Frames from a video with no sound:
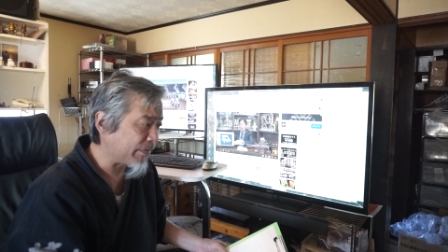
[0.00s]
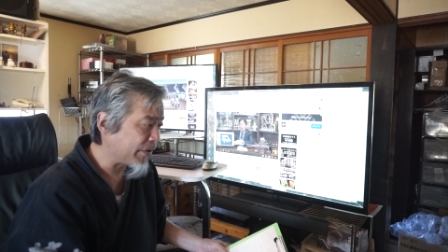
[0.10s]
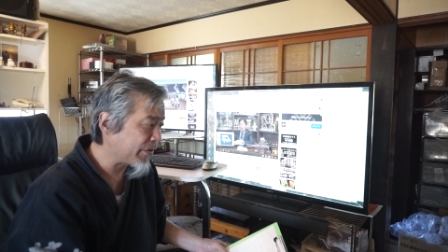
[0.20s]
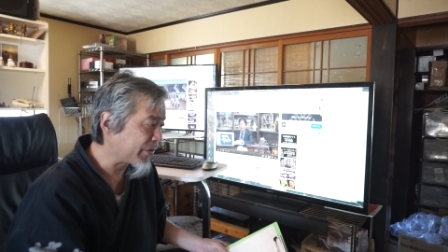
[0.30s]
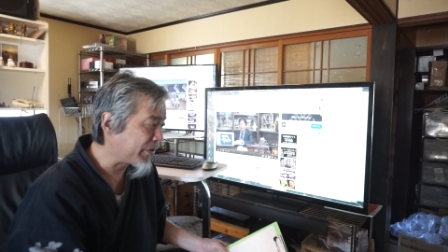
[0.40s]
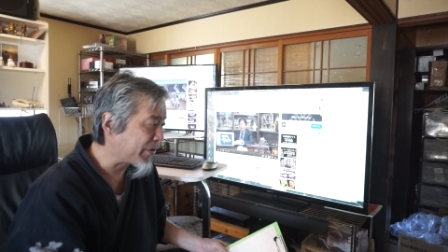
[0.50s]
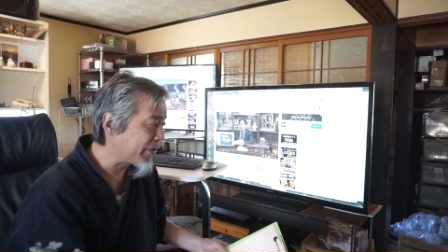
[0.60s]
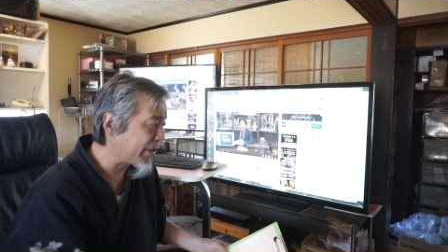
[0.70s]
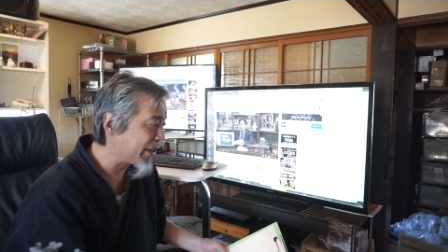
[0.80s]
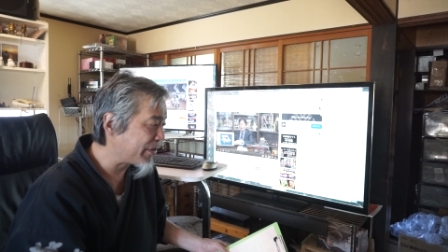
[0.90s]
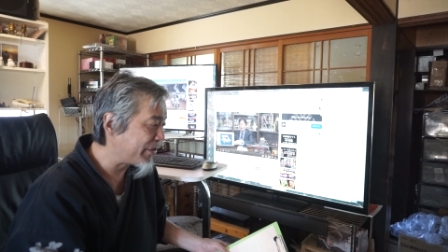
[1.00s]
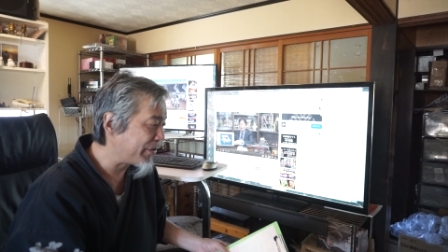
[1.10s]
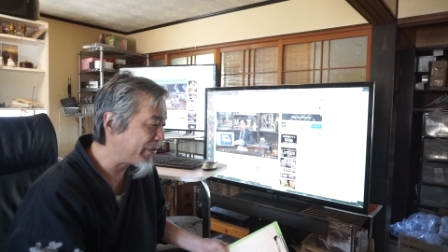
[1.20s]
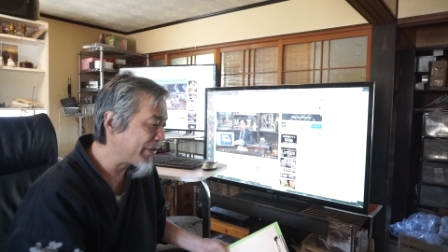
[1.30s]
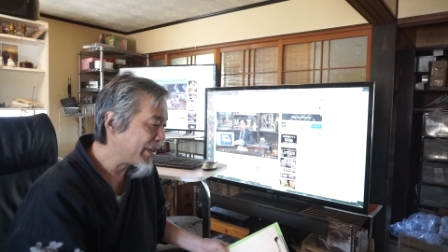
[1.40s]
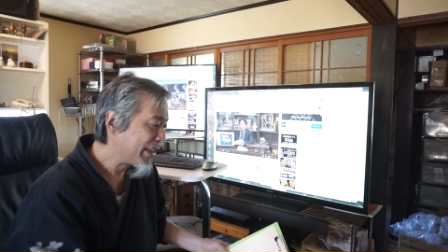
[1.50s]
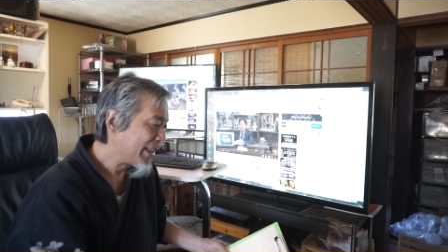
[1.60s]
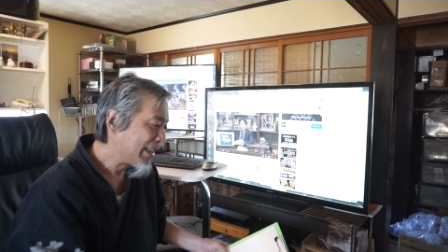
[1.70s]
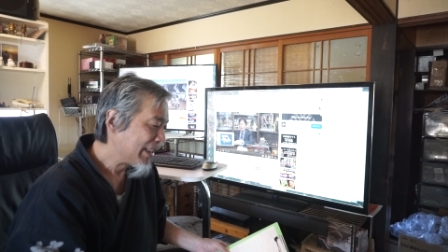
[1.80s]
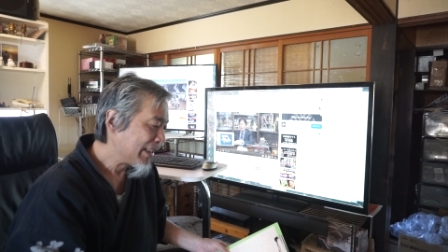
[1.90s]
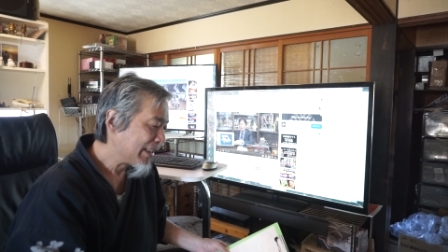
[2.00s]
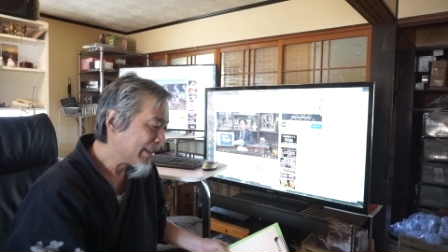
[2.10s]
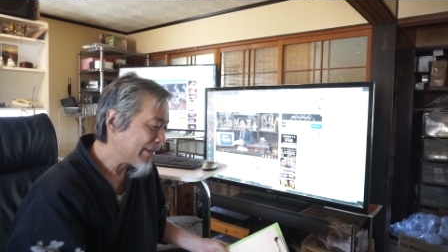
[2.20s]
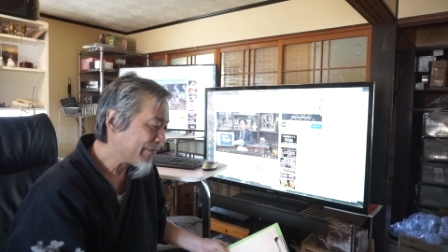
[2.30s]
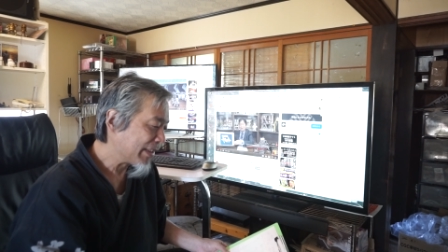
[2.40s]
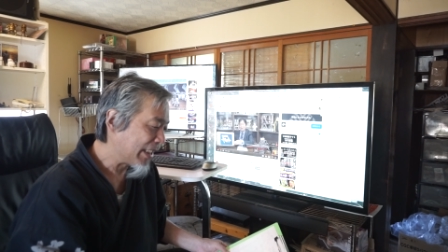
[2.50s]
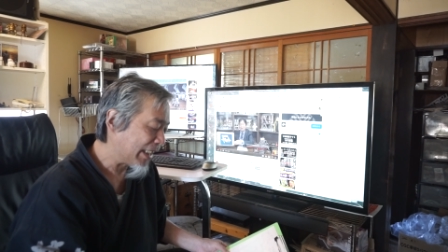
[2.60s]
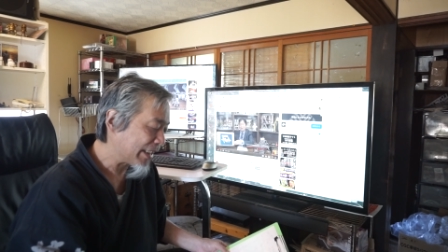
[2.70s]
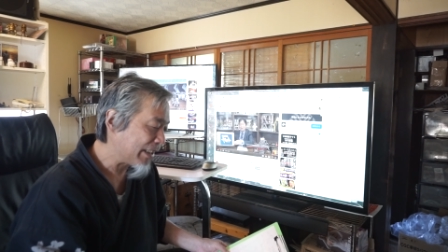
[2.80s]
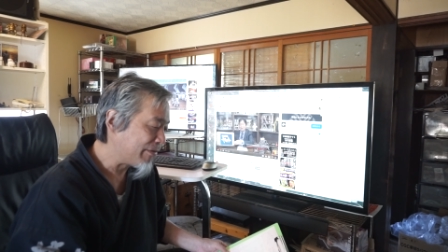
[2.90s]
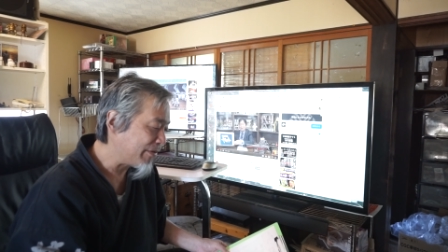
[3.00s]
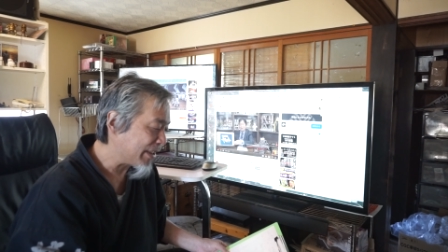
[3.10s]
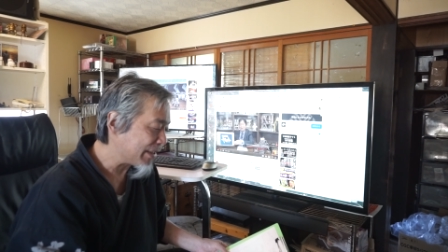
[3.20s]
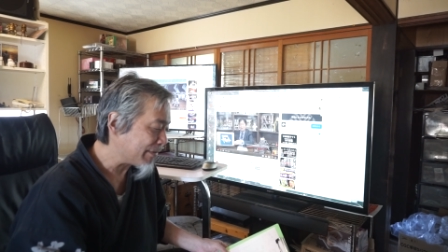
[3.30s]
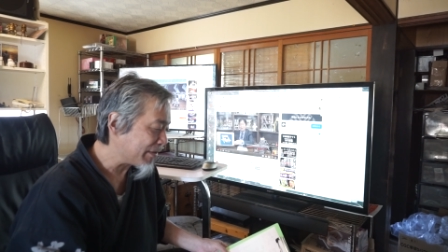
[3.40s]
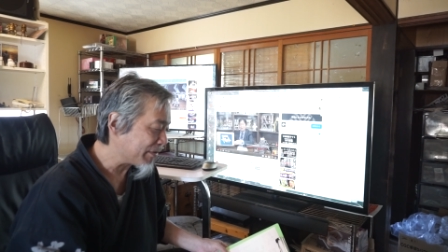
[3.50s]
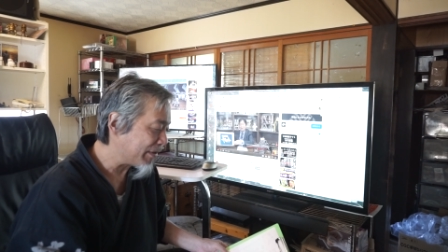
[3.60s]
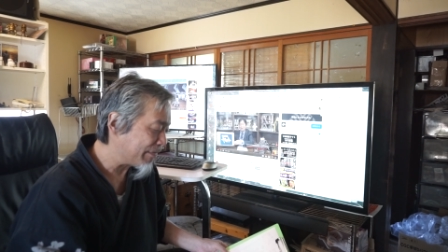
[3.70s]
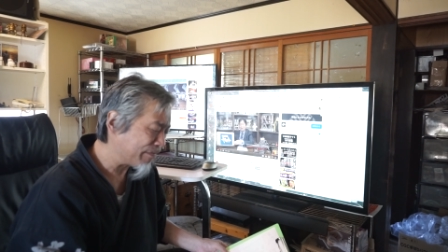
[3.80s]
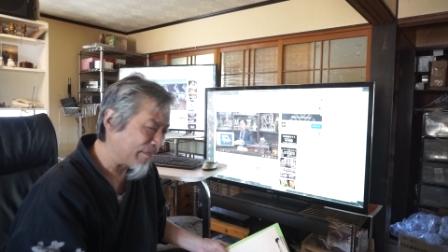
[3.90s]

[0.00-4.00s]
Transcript: 予想を超える風が吹いてしまうと